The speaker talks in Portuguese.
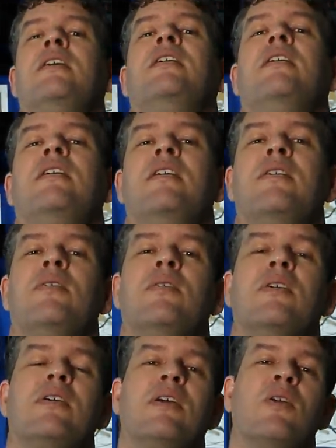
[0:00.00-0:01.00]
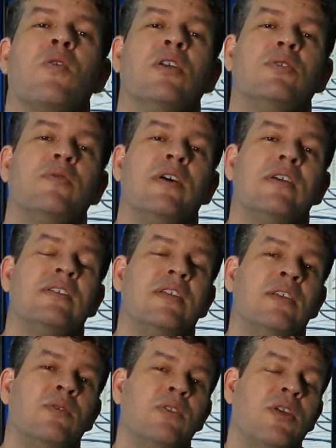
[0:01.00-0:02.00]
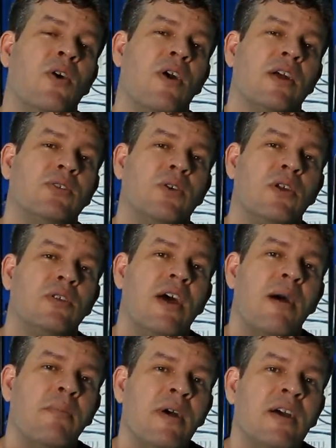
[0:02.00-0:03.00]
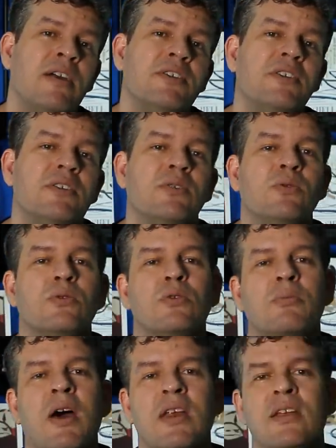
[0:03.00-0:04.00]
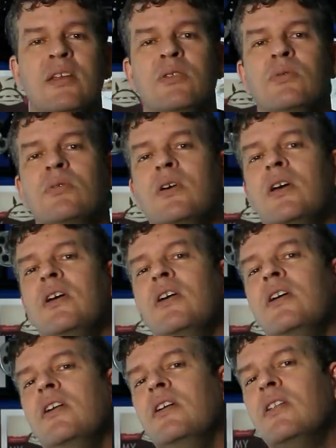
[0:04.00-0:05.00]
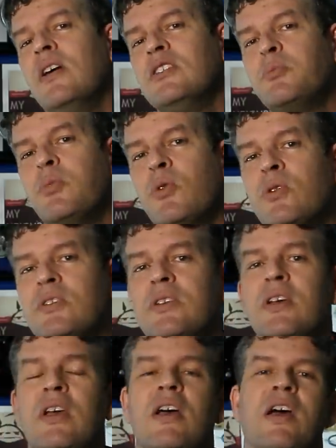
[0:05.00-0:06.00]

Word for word: É, enquanto vai tendo um interrogatório da amante, do marido e da esposa,